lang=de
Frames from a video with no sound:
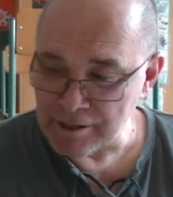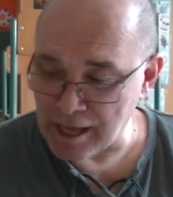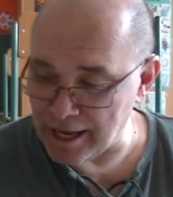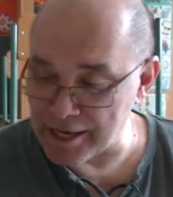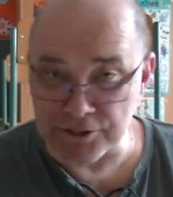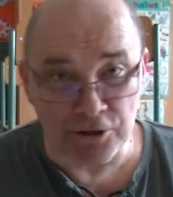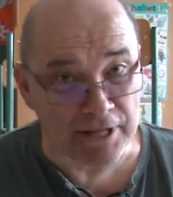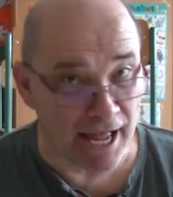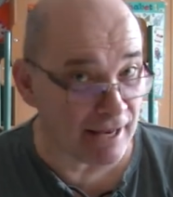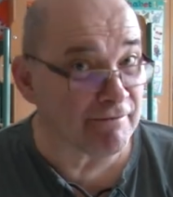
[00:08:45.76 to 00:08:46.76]
Also
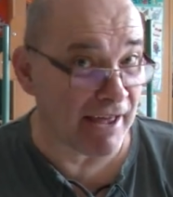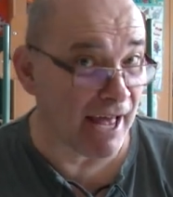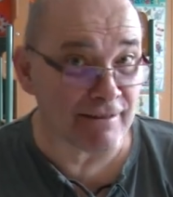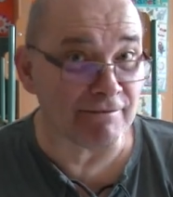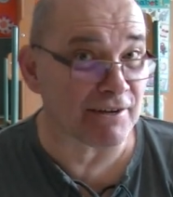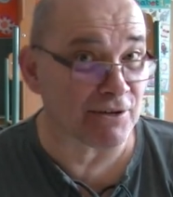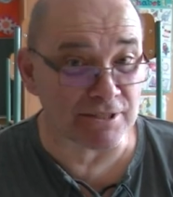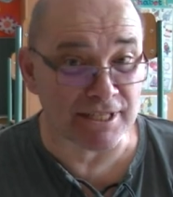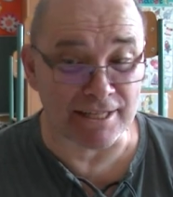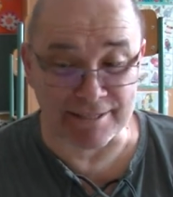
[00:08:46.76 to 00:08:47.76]
dann werden wir
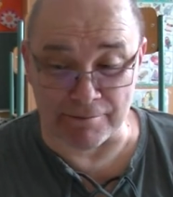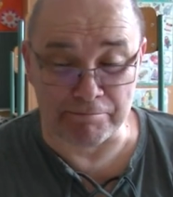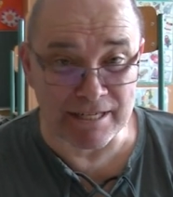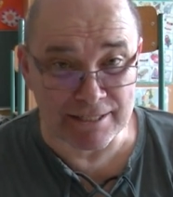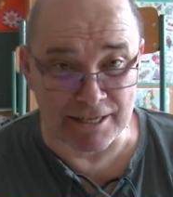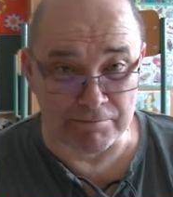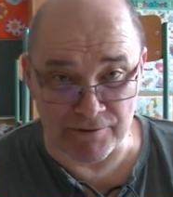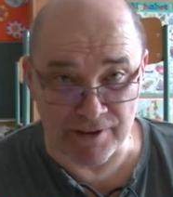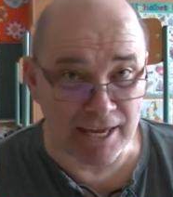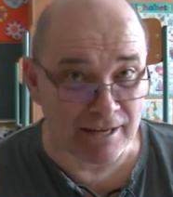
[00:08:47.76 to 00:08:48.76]
uns jetzt ein bisschen
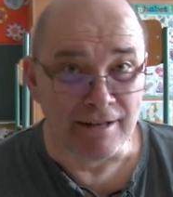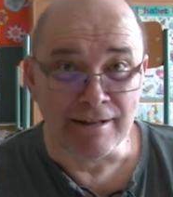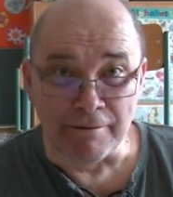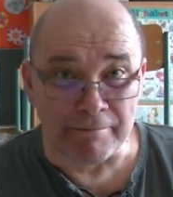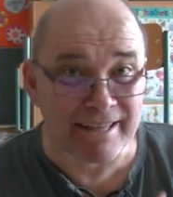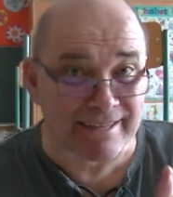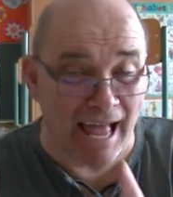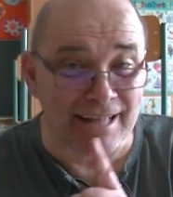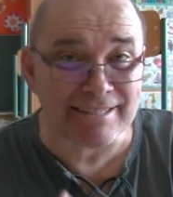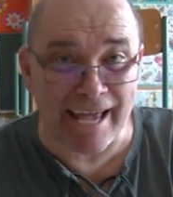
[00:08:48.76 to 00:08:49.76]
bewegen mit
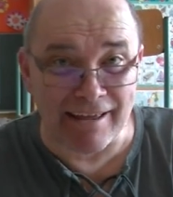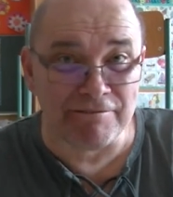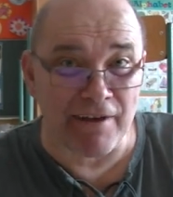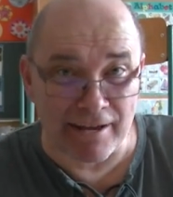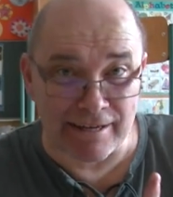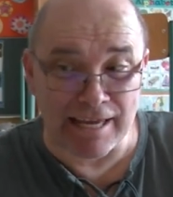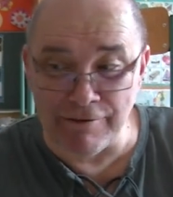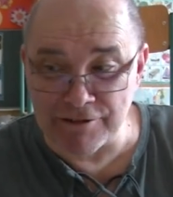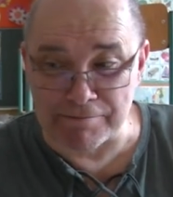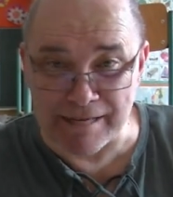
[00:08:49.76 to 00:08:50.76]
ganz einfachen
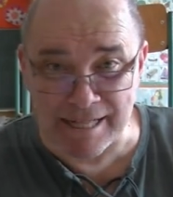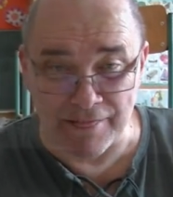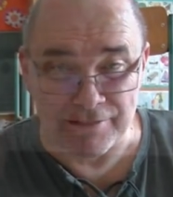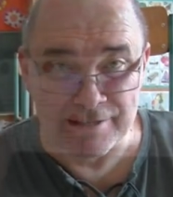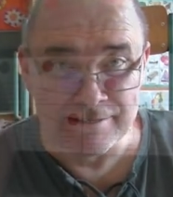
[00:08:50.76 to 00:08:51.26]
Hilfsmitteln.